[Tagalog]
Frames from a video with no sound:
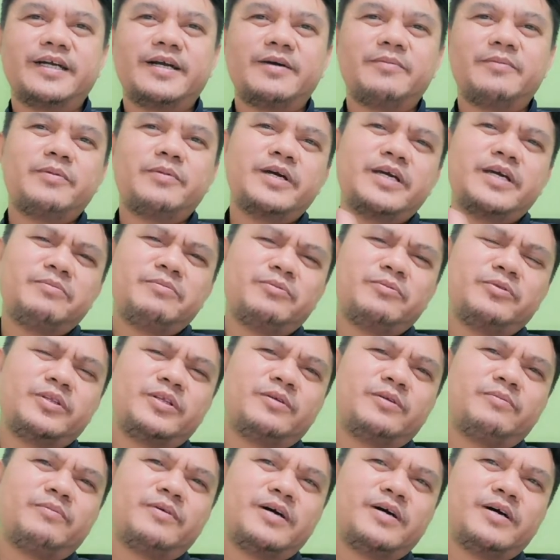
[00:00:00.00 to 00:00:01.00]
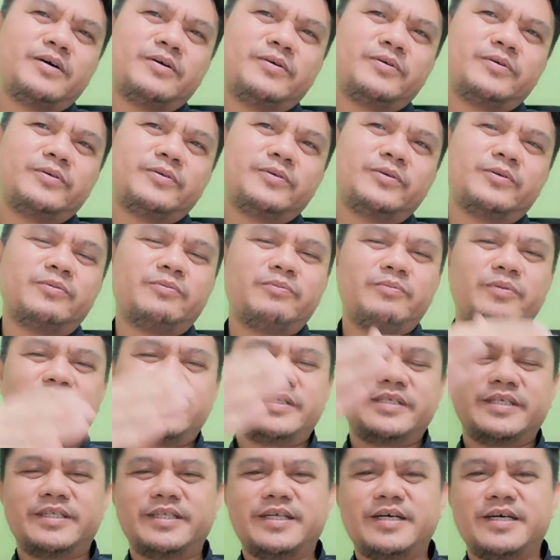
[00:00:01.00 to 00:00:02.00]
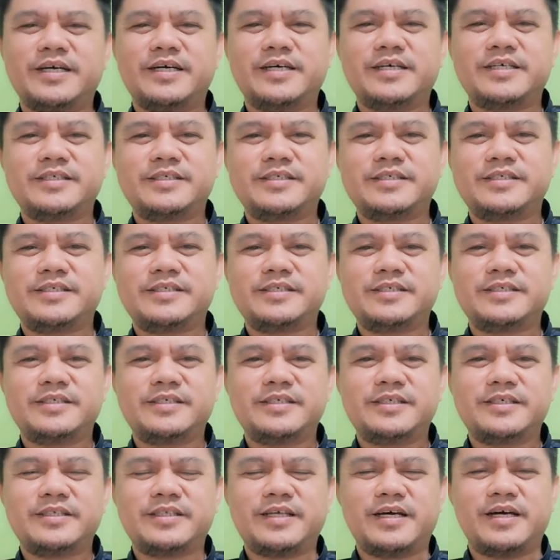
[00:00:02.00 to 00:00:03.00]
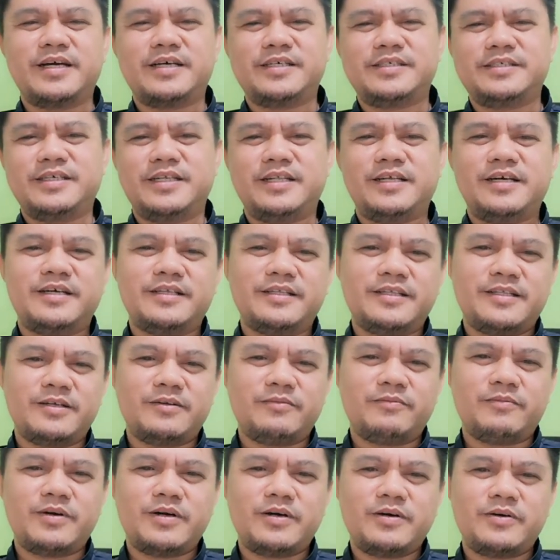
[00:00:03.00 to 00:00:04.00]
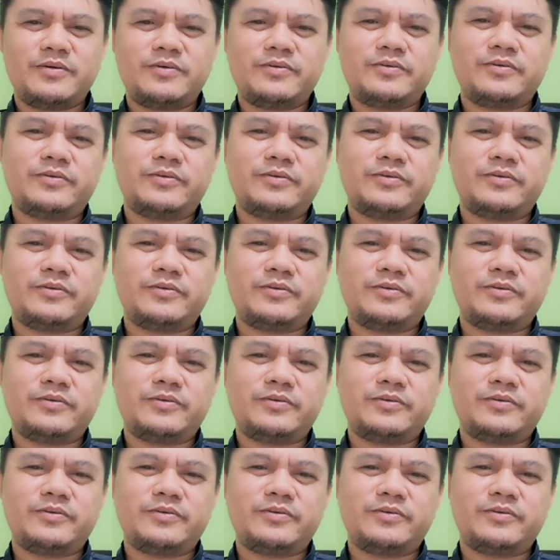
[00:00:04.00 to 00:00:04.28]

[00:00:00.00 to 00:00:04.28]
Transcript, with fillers: gamay mong trabaho compare sa taas, taas ilang trabaho